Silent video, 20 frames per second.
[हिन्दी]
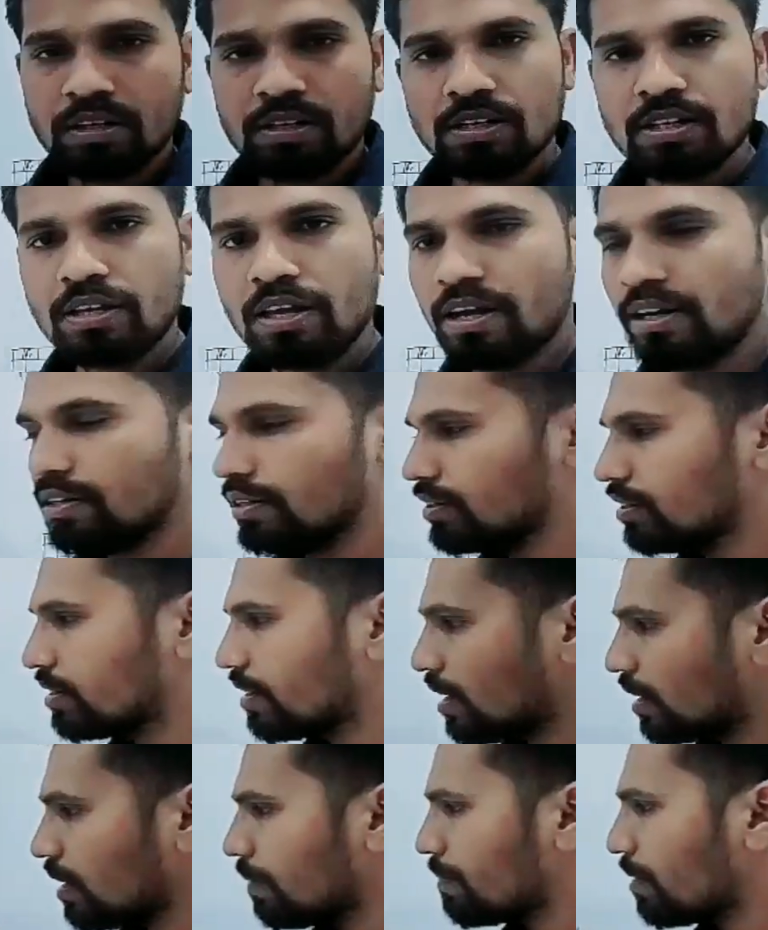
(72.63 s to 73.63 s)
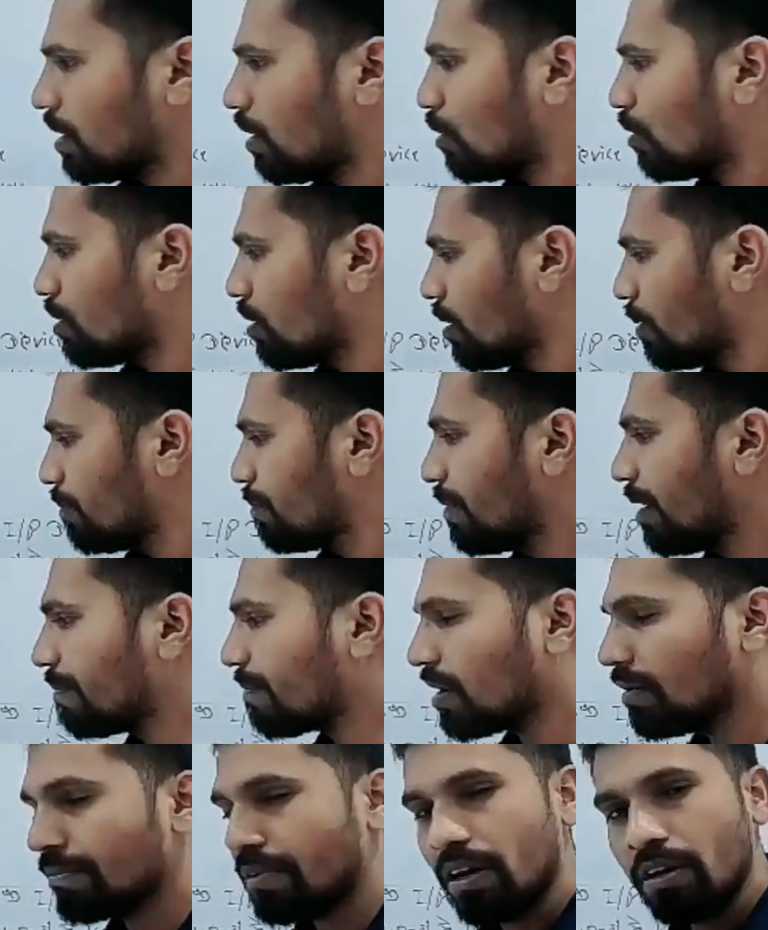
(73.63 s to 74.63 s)
ठीक है डिजिटल कैमरा और
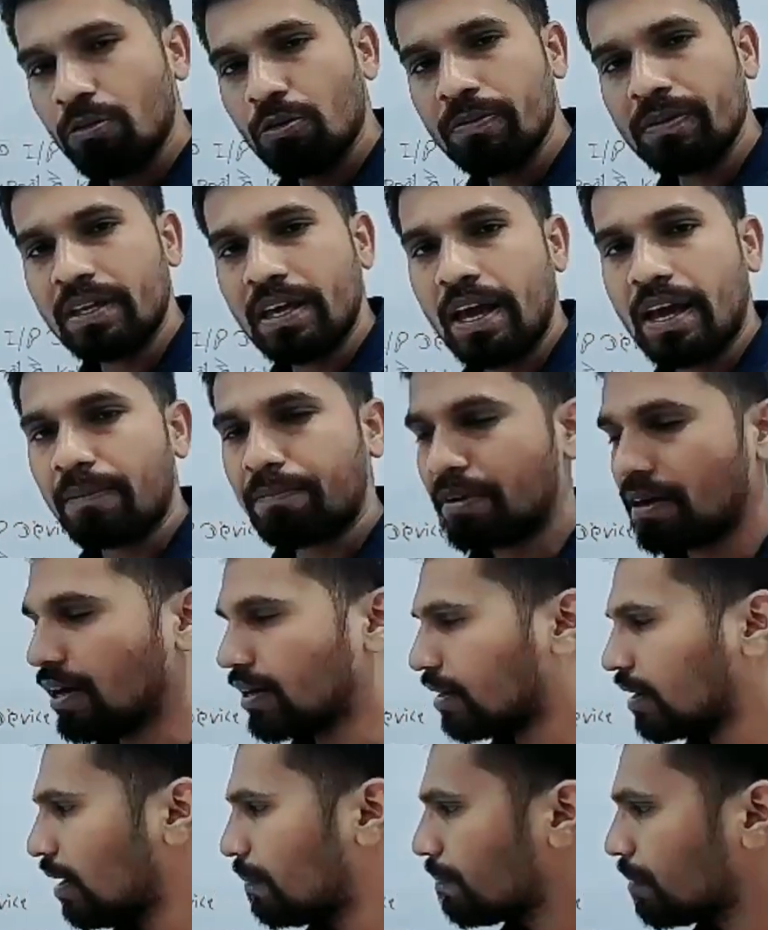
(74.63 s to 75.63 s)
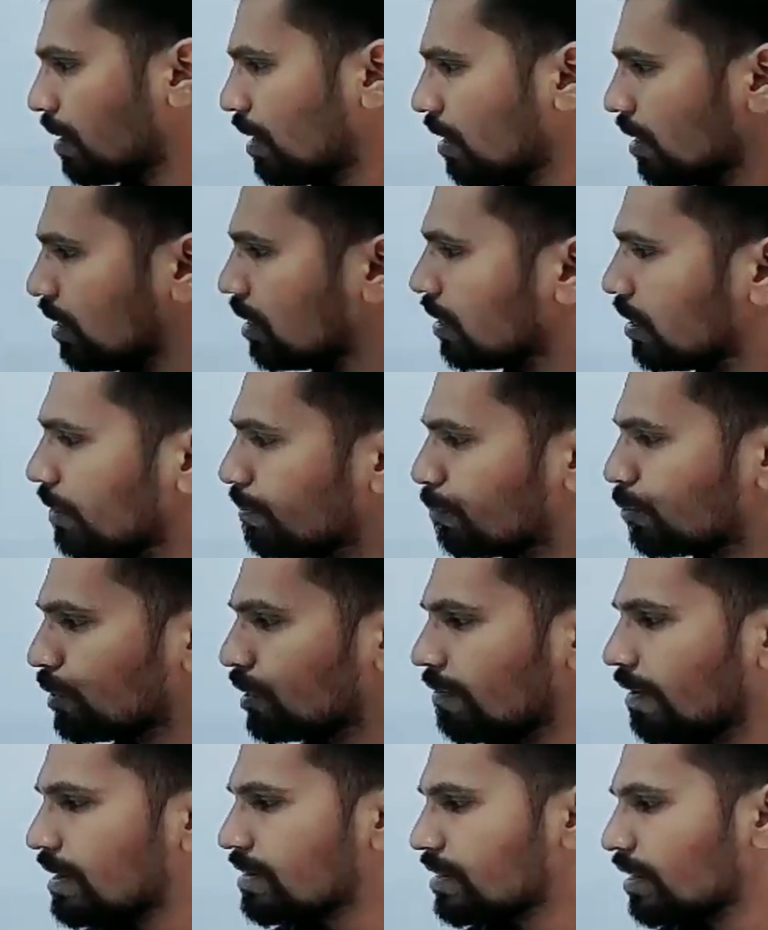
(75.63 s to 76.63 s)
वेब कैमरा वो भी क्या है एक प्रकार का आपका इनपुट
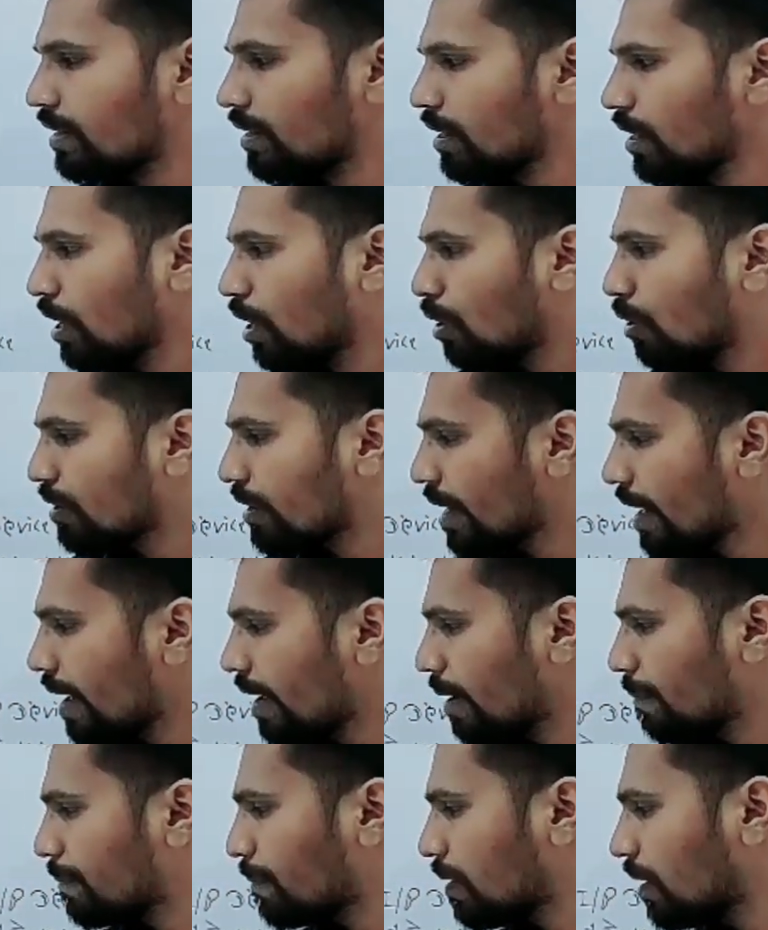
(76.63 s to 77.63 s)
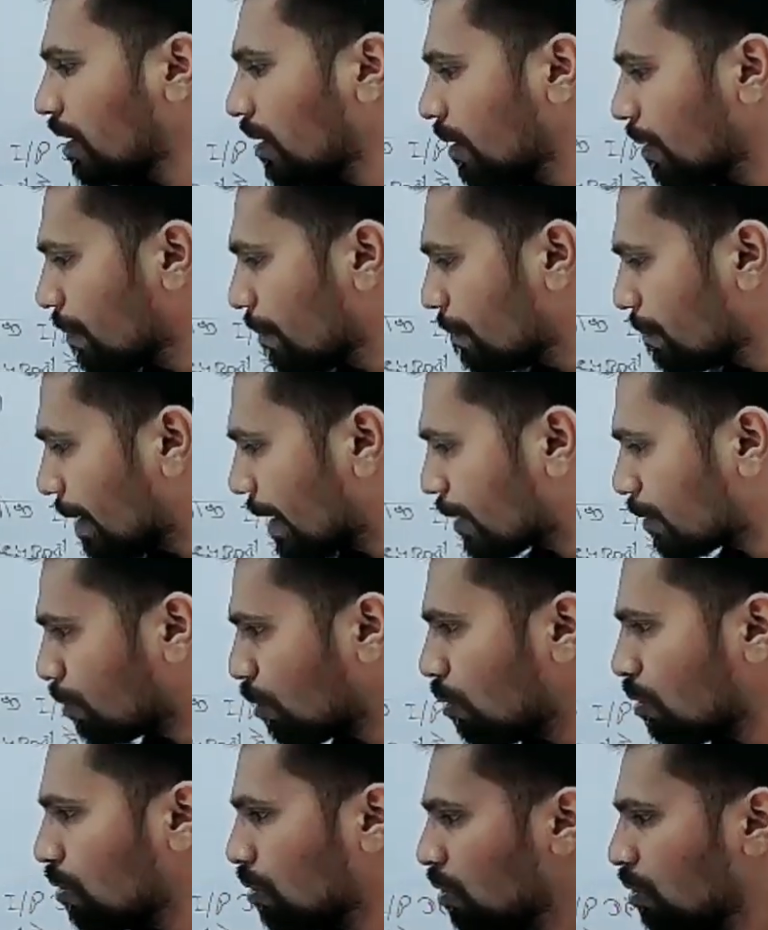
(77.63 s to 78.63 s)
डिवाइस है और क्या है आपका
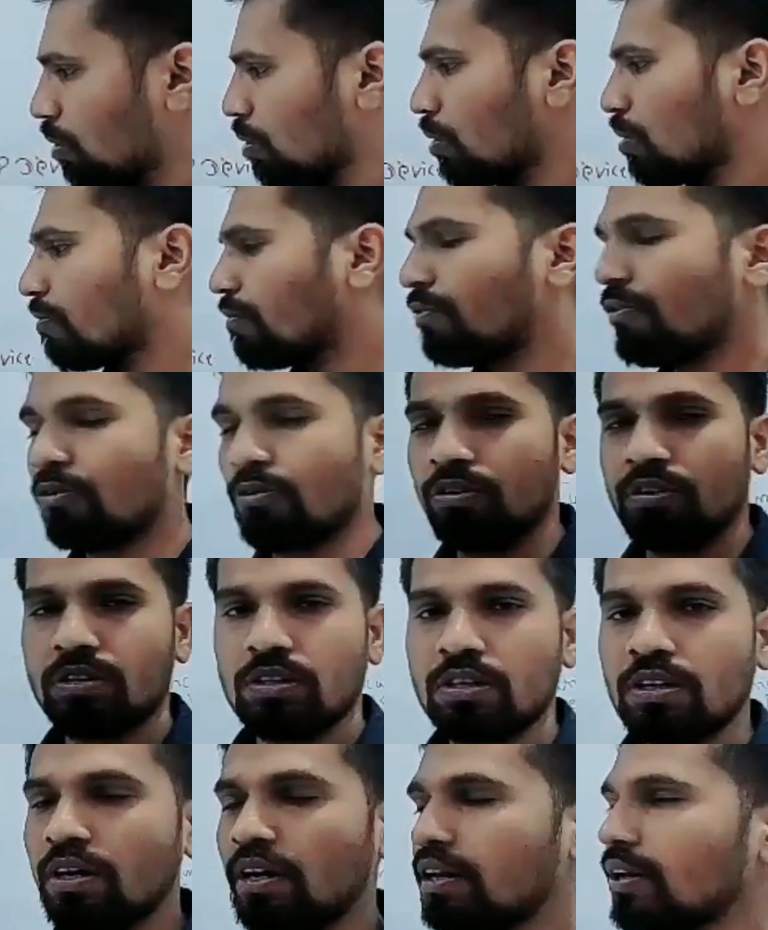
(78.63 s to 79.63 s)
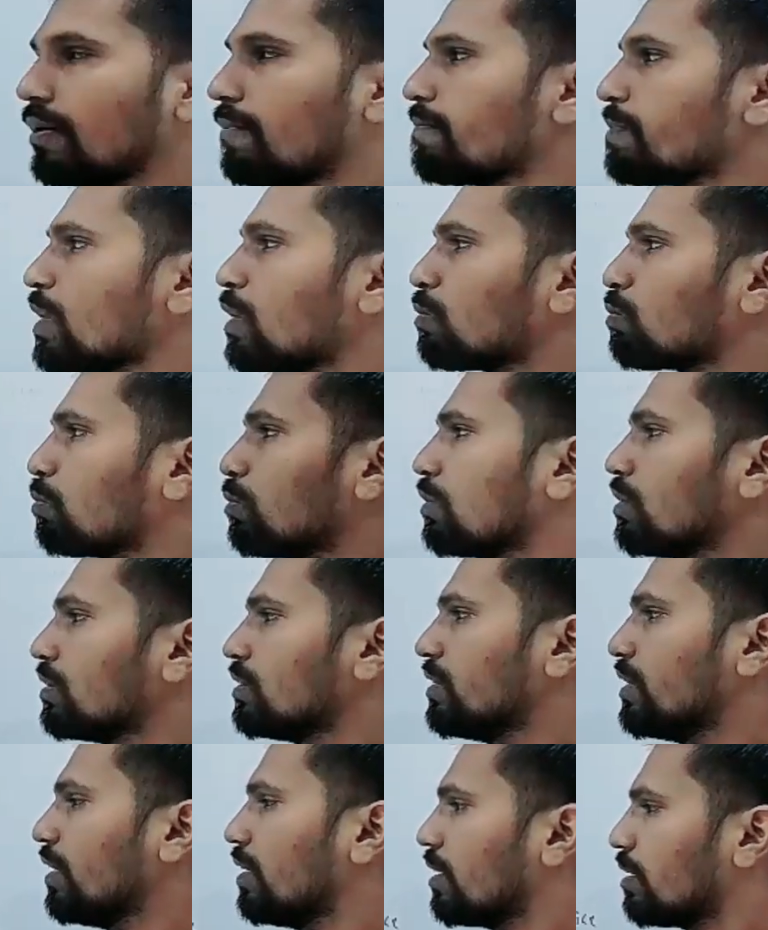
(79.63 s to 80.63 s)
माइक्रोफोन है ना तो
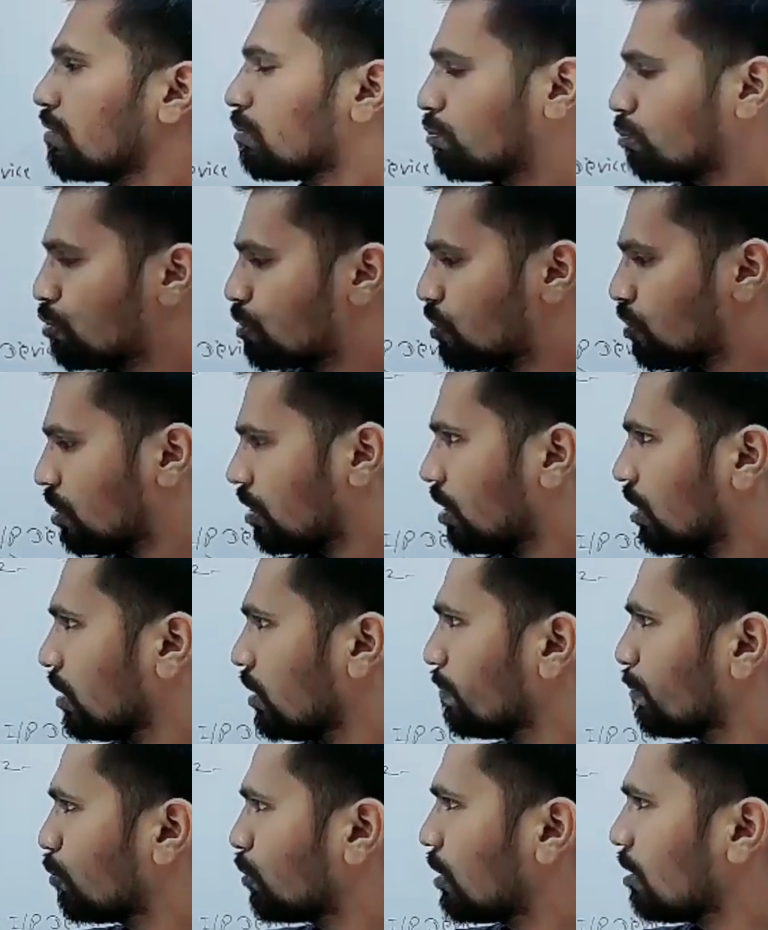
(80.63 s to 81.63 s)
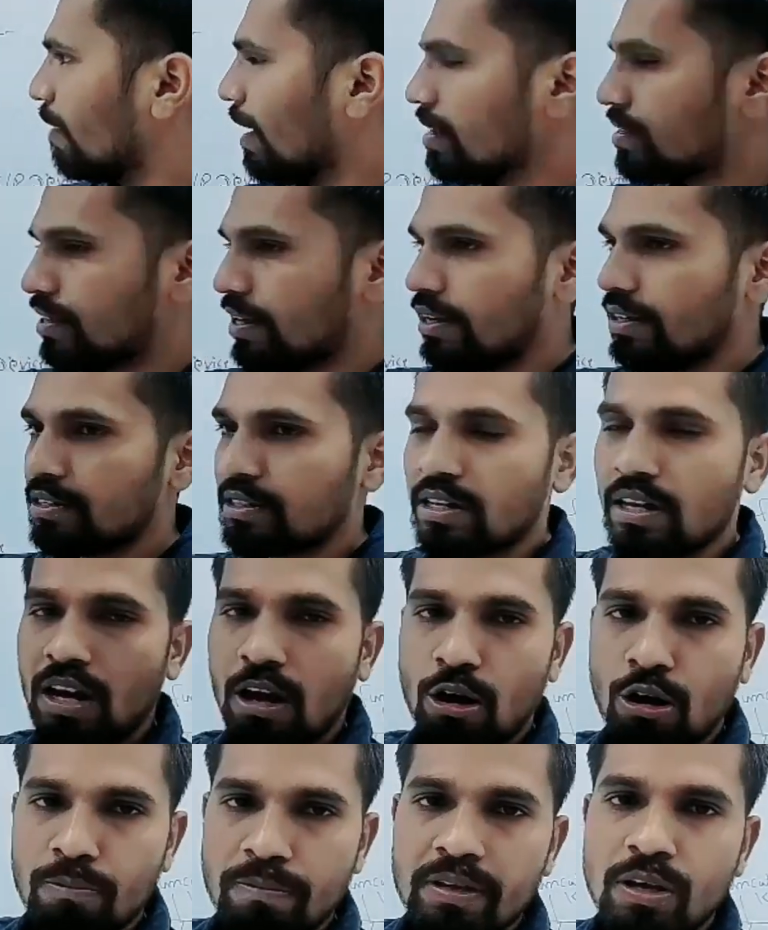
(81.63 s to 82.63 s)
ये कुछ इनपुट डिवाइस हैं इसके
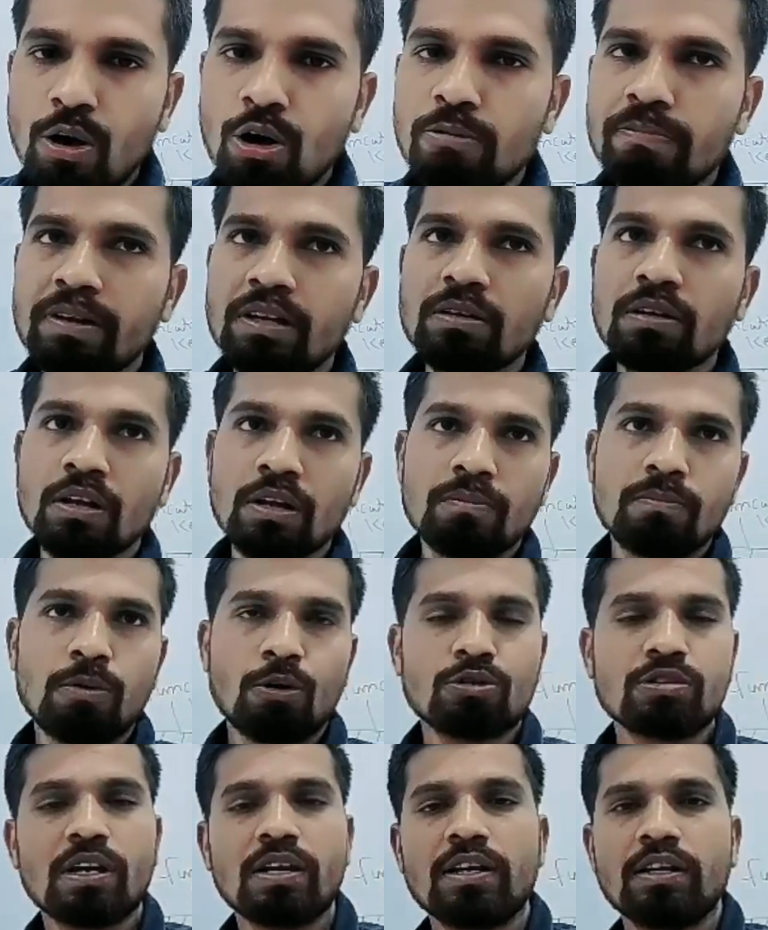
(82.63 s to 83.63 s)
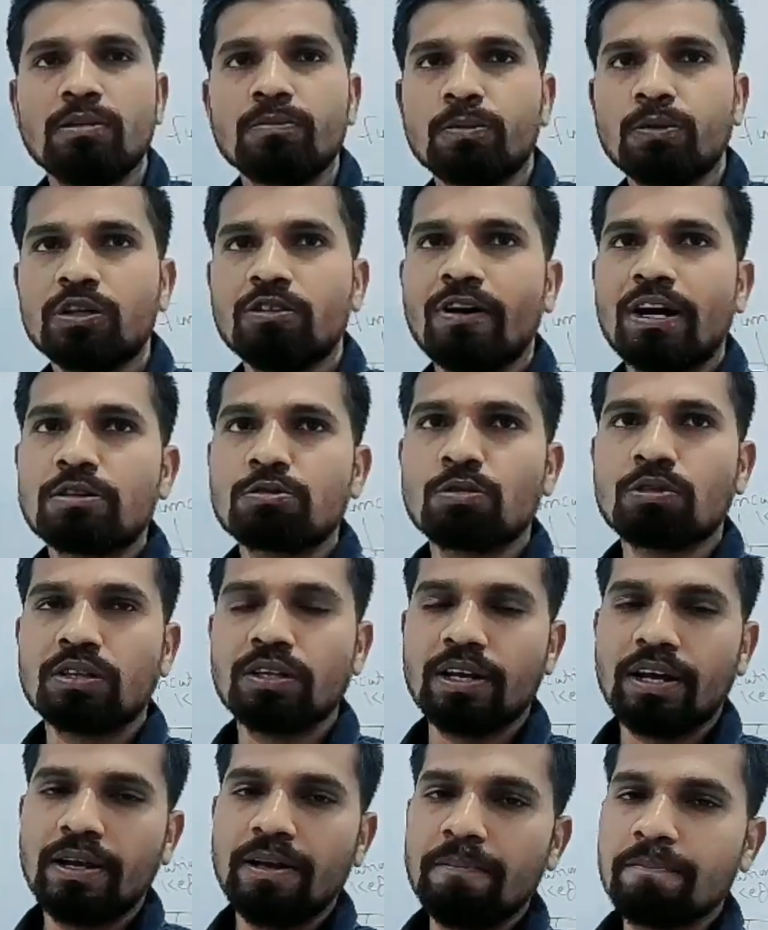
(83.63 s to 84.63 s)
अलावा भी और भी बहुत सारे इनपुट डिवाइस
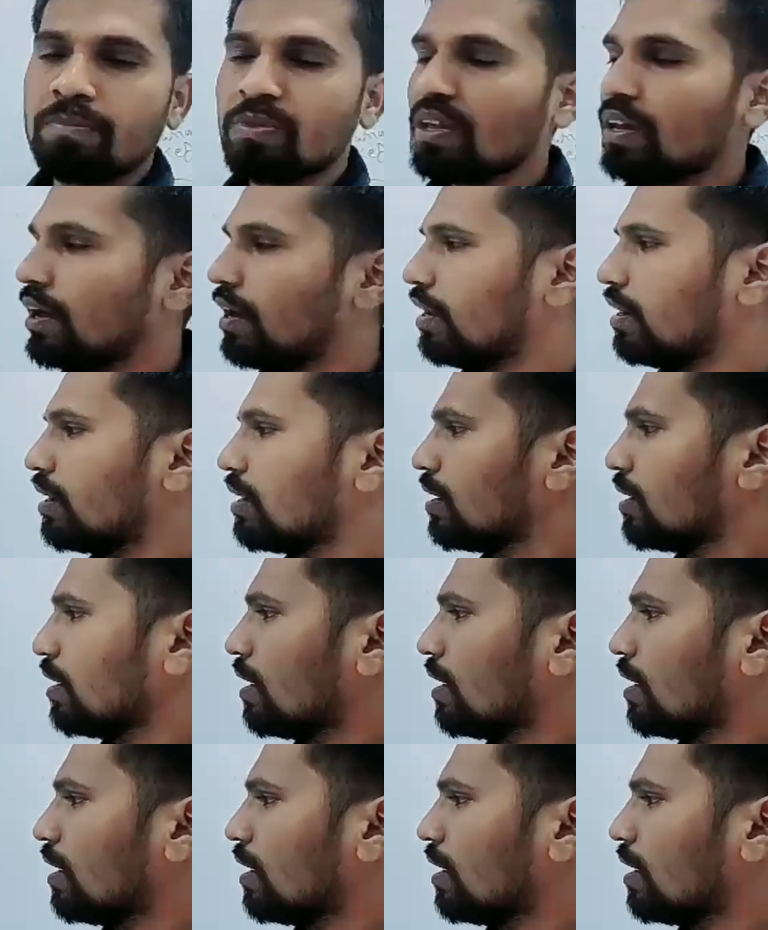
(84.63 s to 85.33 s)
होते हैं है ना